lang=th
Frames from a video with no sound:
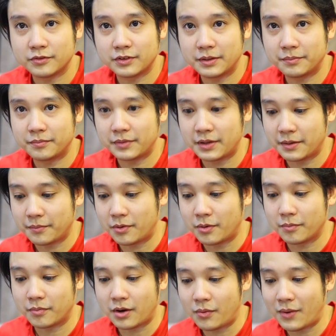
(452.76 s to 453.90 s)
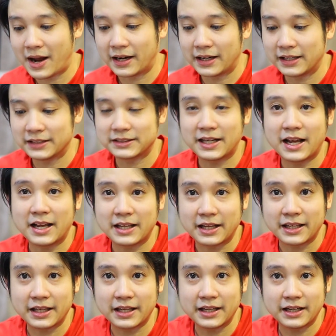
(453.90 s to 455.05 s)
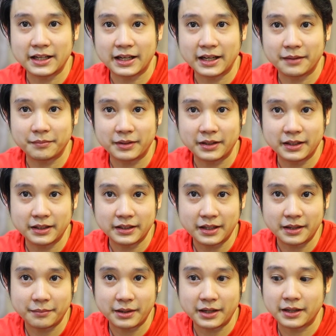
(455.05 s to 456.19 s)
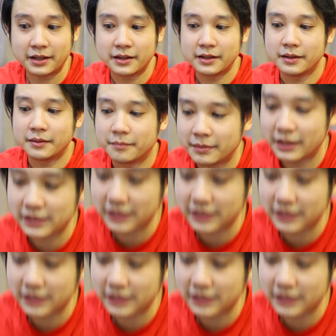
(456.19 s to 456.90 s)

ปึ๊บเนี่ยผมก็วางในลักษณะอย่างนี้นะครับนี่เห็นไหมเรา